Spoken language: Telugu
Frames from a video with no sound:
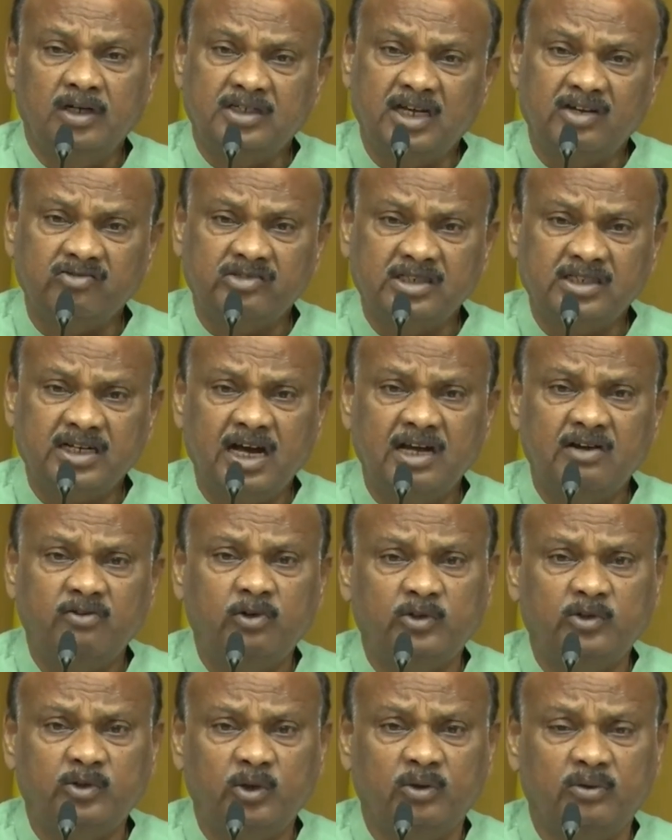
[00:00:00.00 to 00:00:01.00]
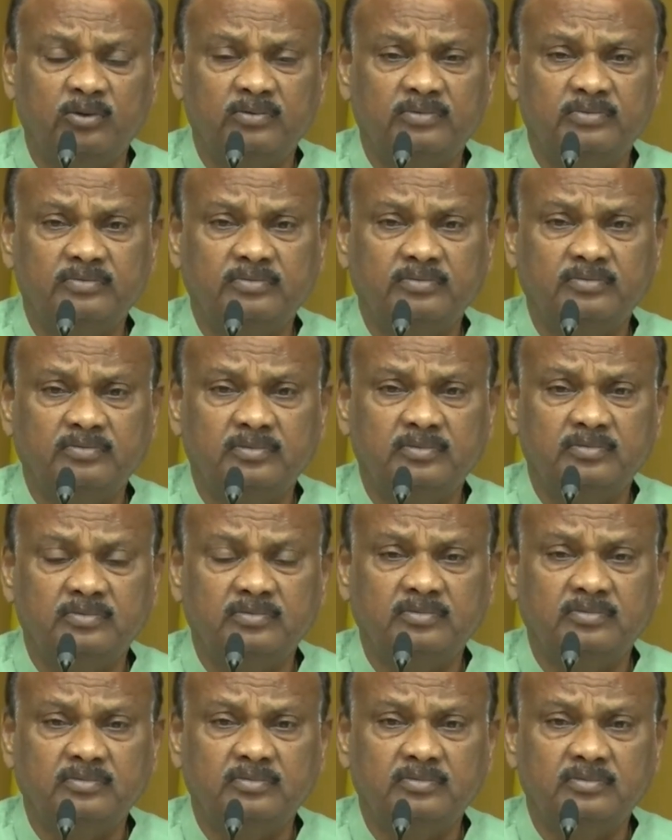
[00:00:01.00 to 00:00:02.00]
వాళ్ళు సంస్కారవంతులు
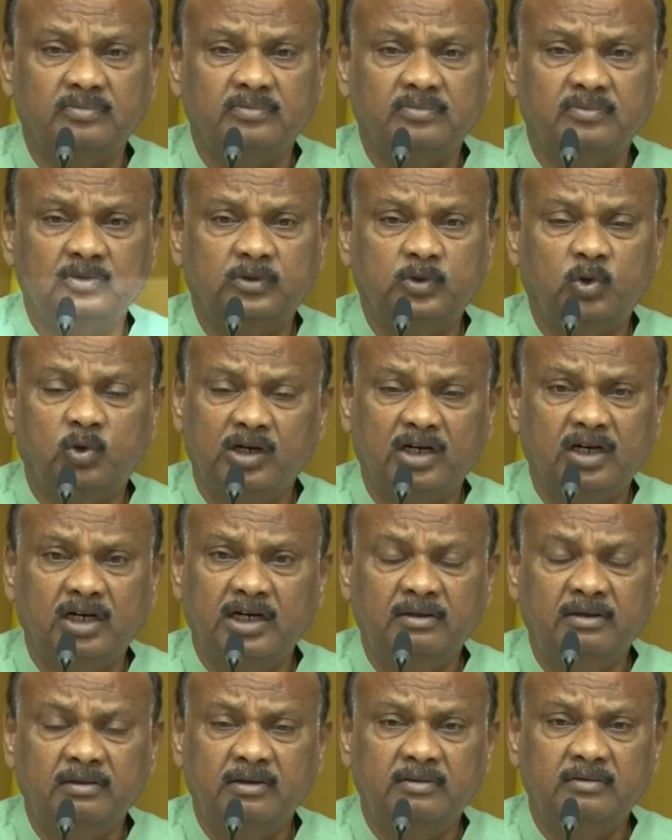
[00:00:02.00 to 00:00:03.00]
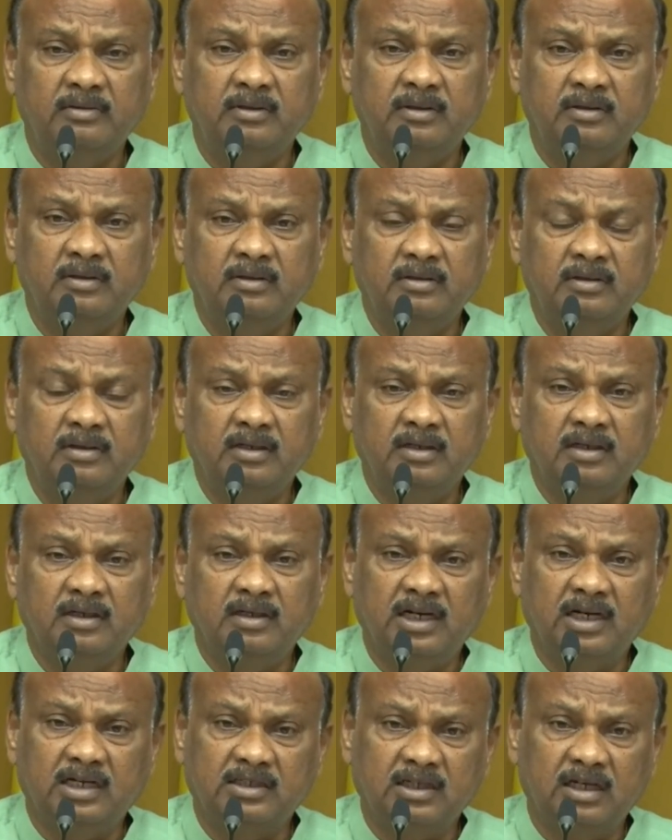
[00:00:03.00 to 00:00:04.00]
చూడండి
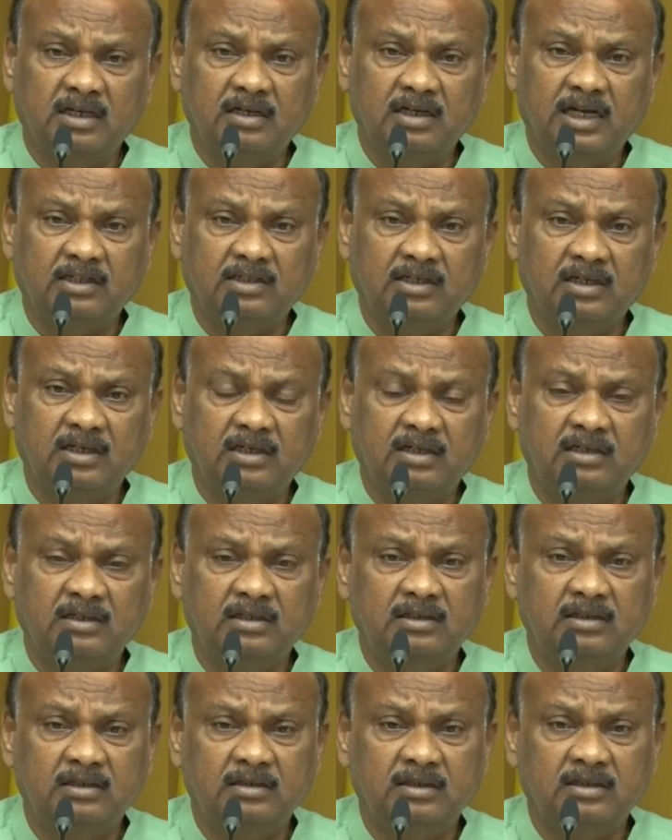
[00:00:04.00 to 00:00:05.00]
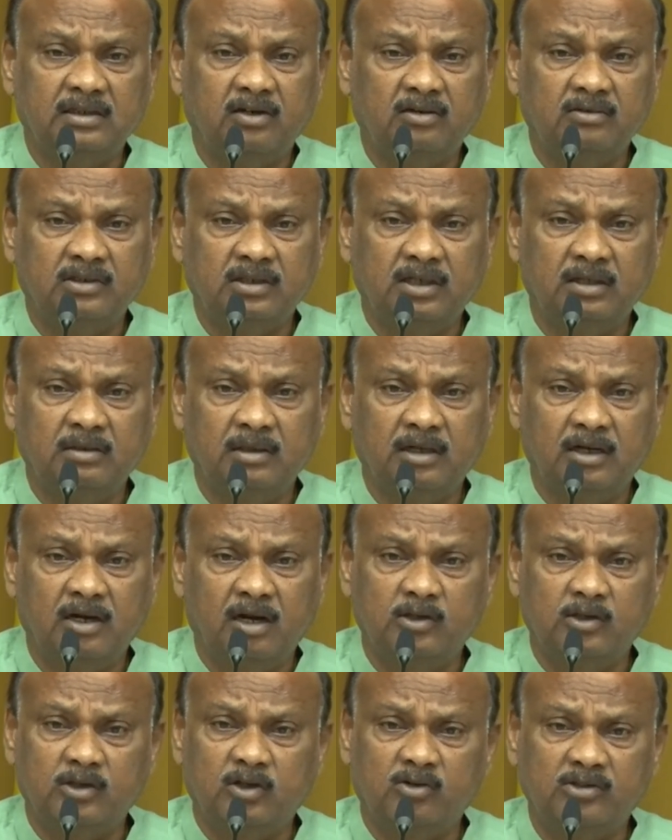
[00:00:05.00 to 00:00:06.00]
గత గత సంవత్సర
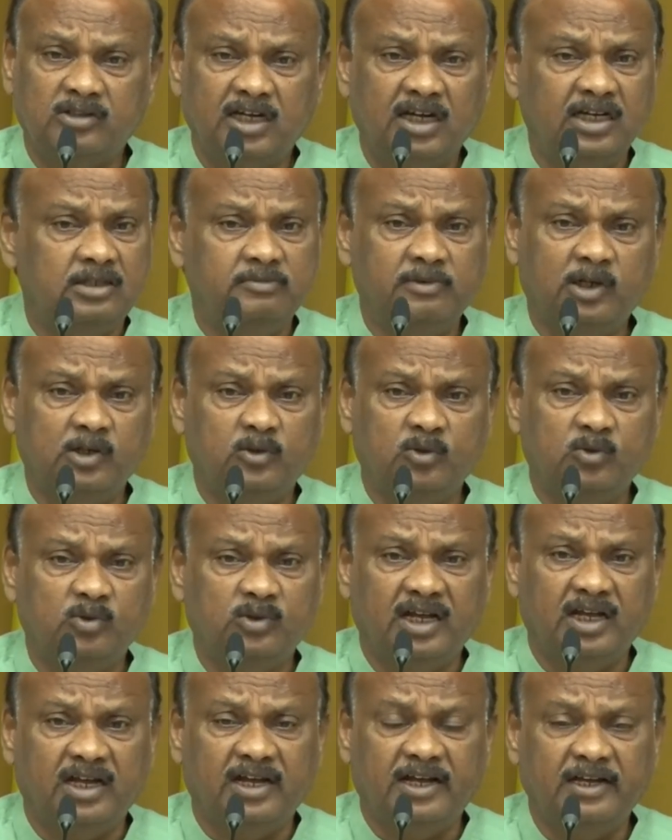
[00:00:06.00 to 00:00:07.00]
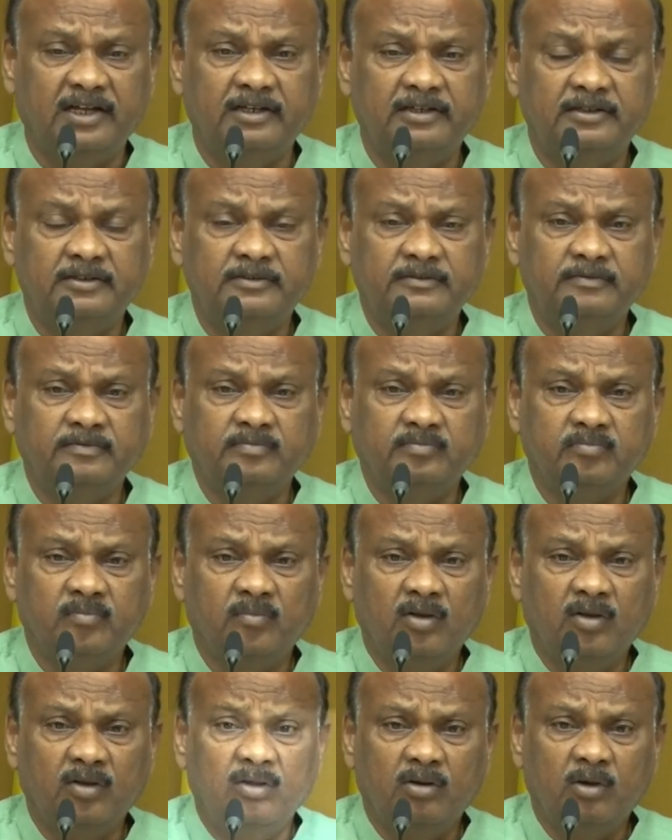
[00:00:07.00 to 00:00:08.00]
నాలుగు సంవత్సరాల నుంచి మనం చూస్తే
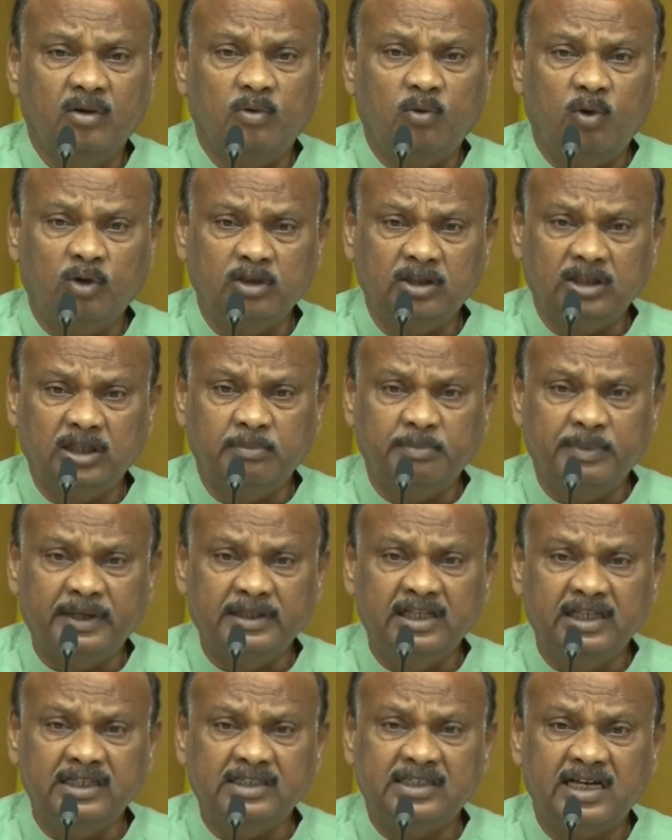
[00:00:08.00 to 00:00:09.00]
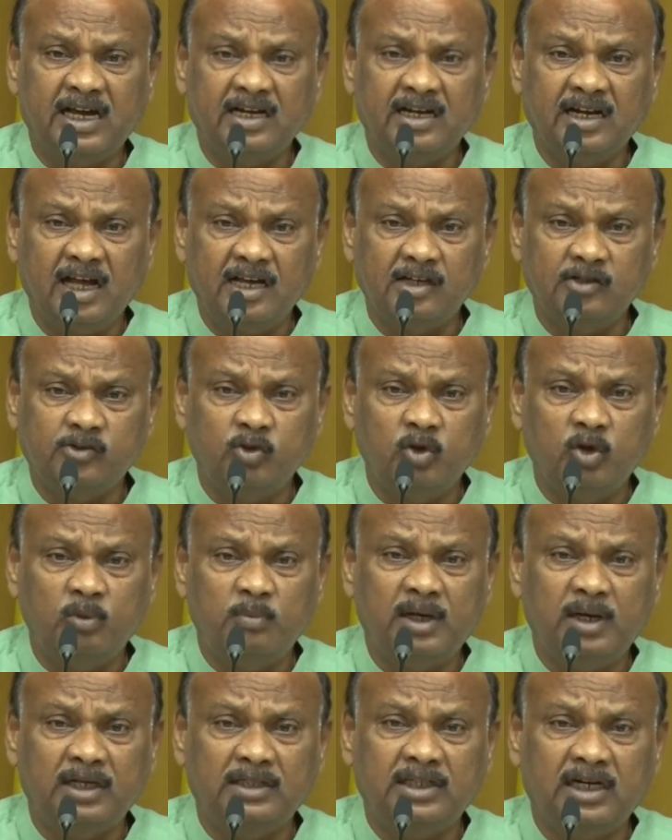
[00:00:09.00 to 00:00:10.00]
కొంతమంది
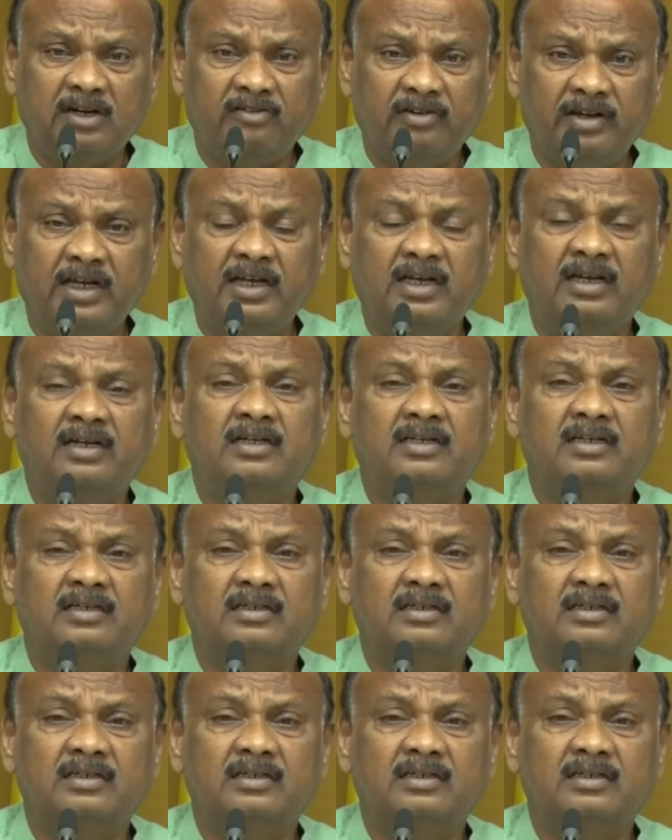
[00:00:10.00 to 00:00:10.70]
సన్నాసులు మాత్రమే